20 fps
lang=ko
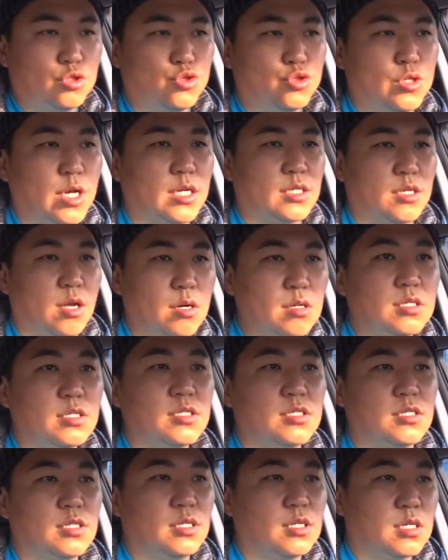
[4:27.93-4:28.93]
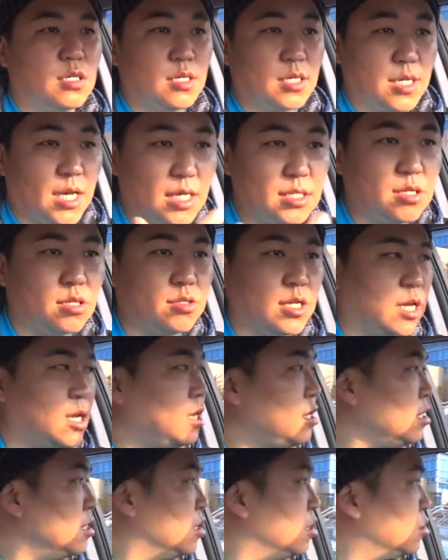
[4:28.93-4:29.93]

주행 성능 개선에